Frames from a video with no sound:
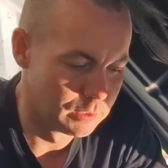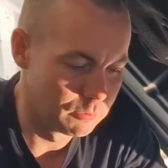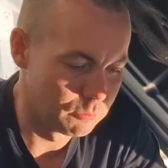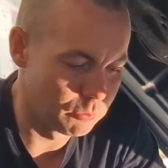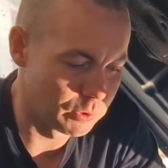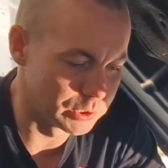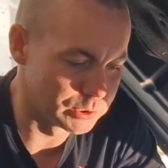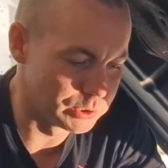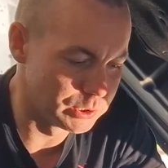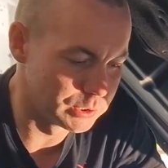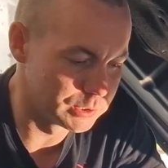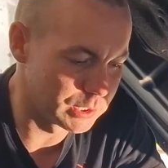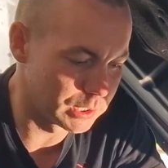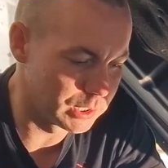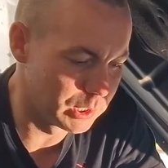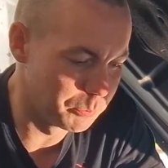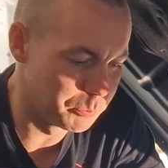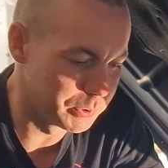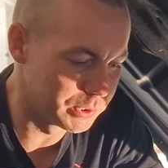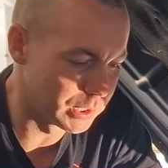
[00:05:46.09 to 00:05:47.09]
Właśnie
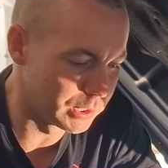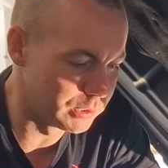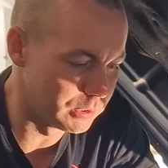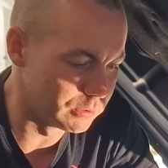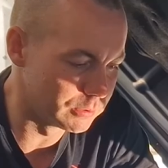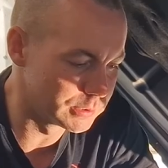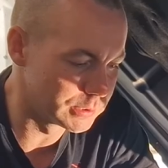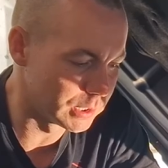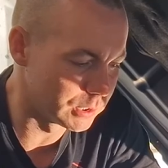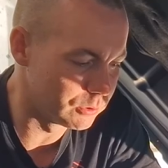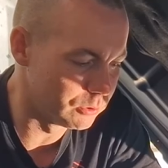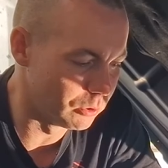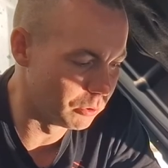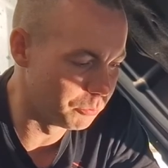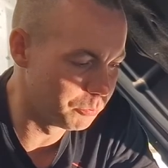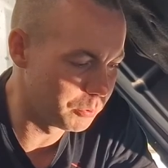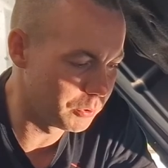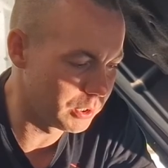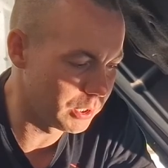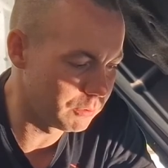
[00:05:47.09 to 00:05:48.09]
takie pytanie ostatnio
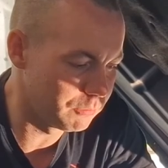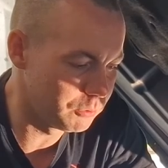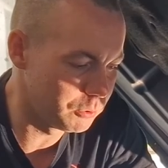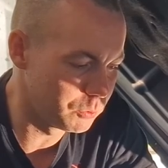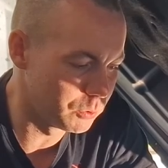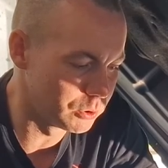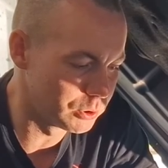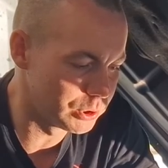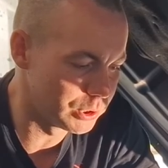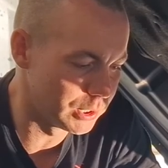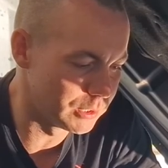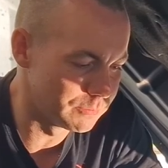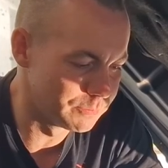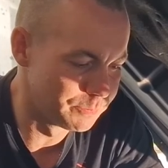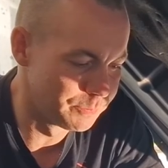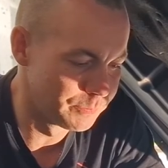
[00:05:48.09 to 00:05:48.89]
pojawiło się